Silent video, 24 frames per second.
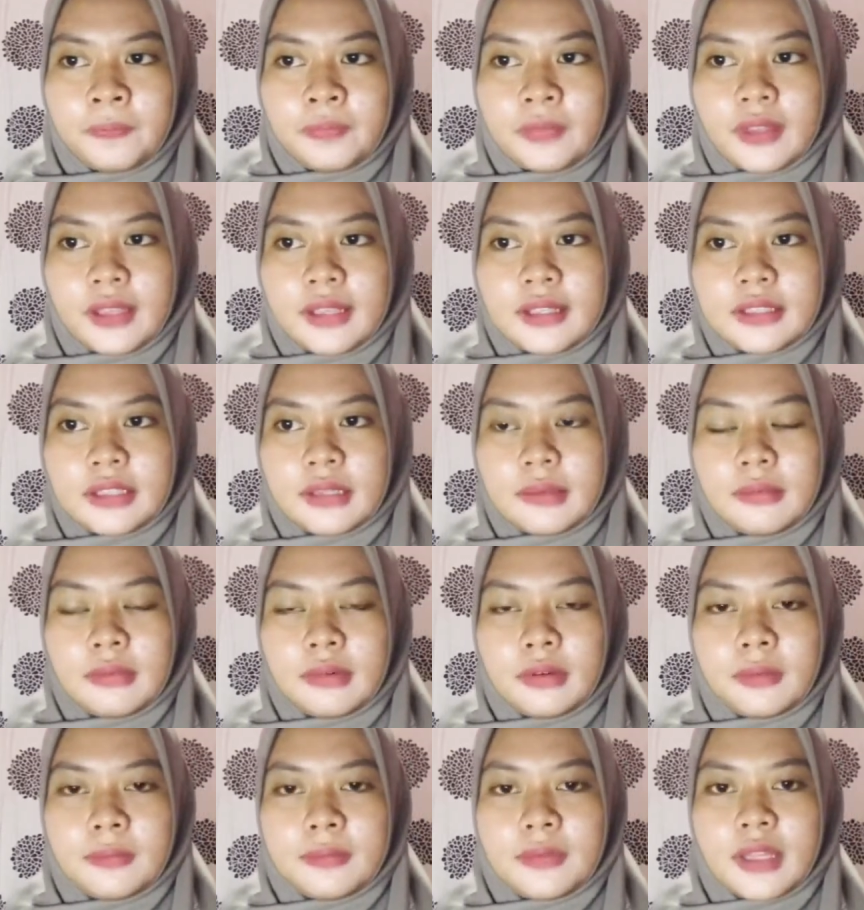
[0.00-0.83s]

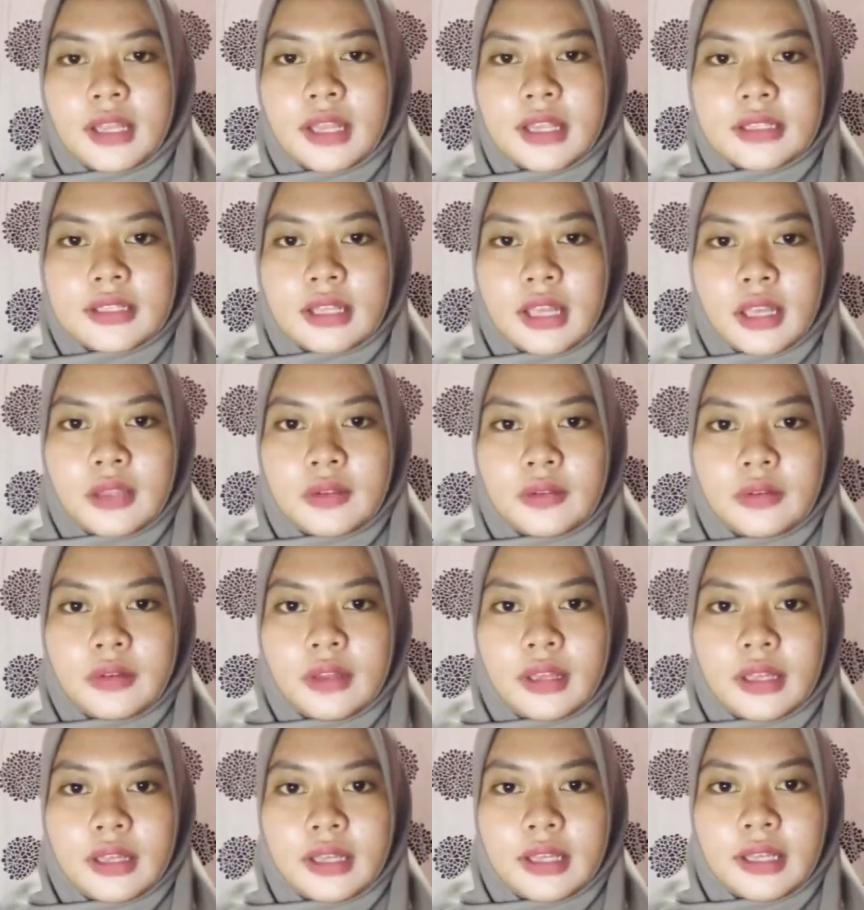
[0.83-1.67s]
Sebelumnya saya
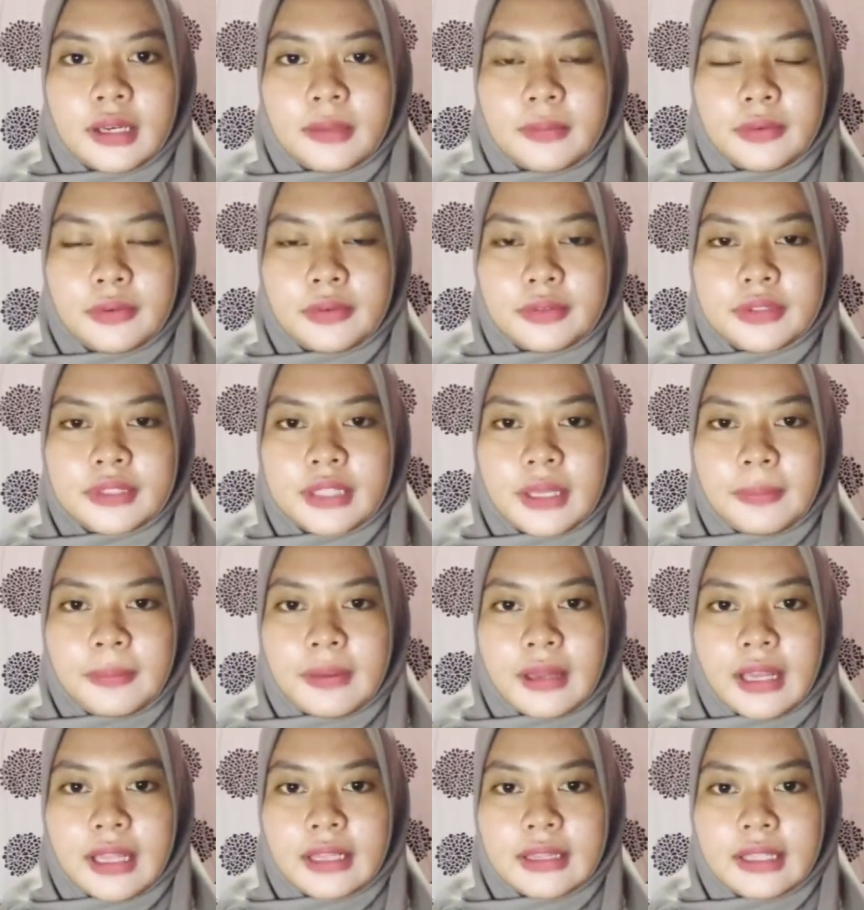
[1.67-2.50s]
juga ingin
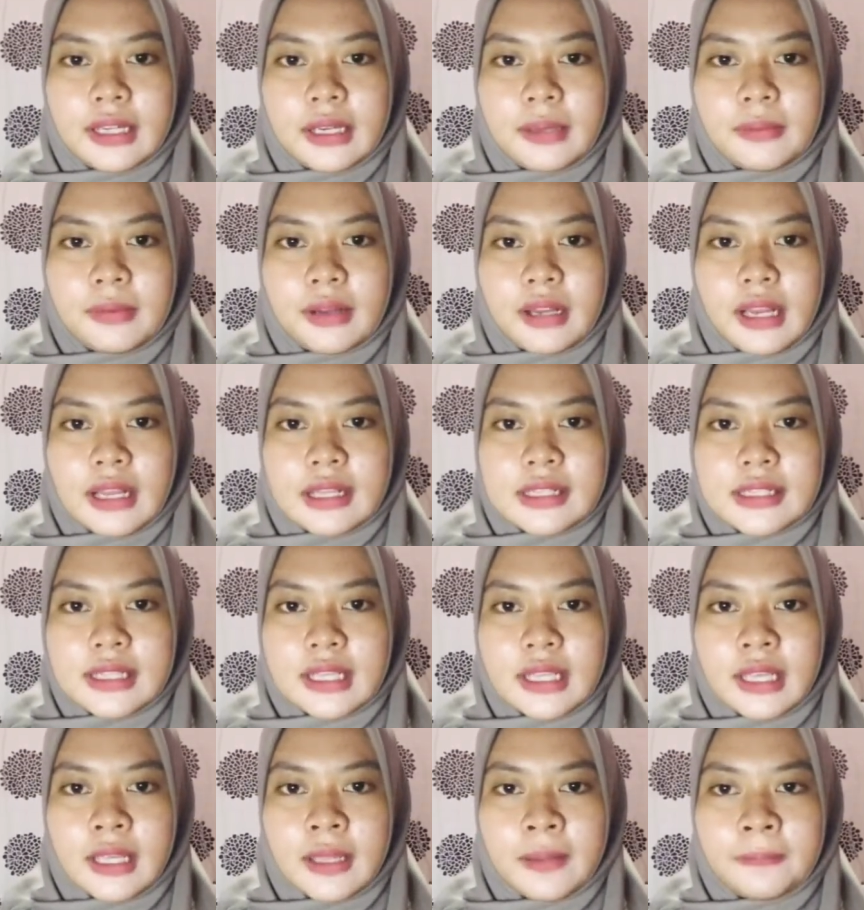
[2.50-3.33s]
mengucapkan terima
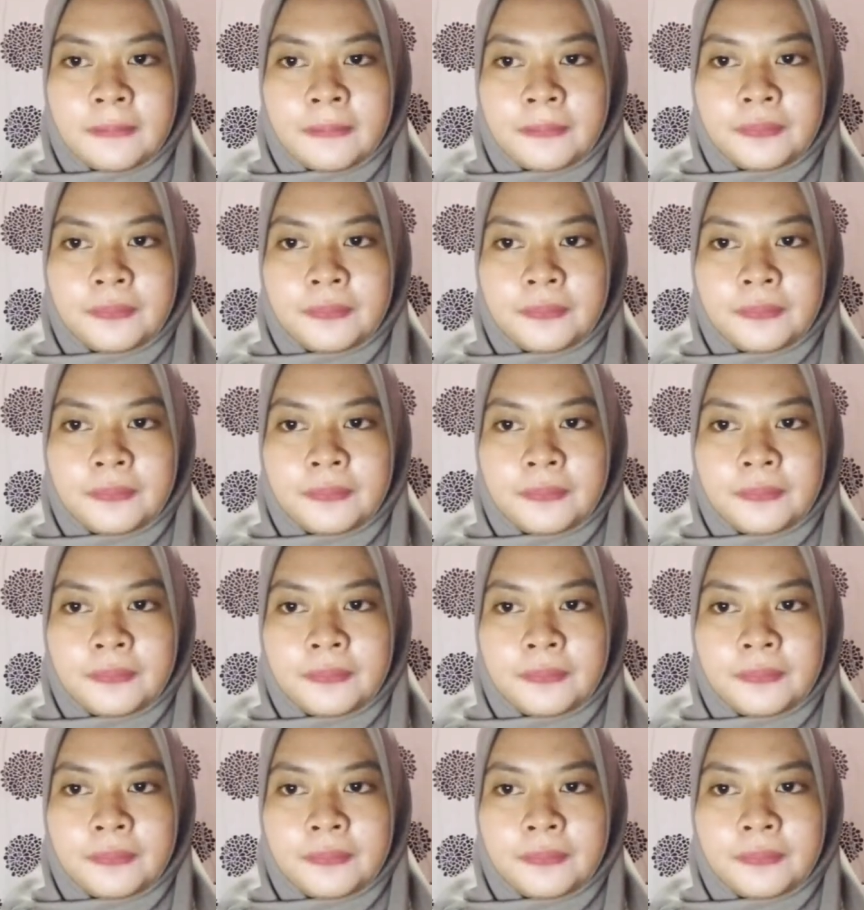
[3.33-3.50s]
kasih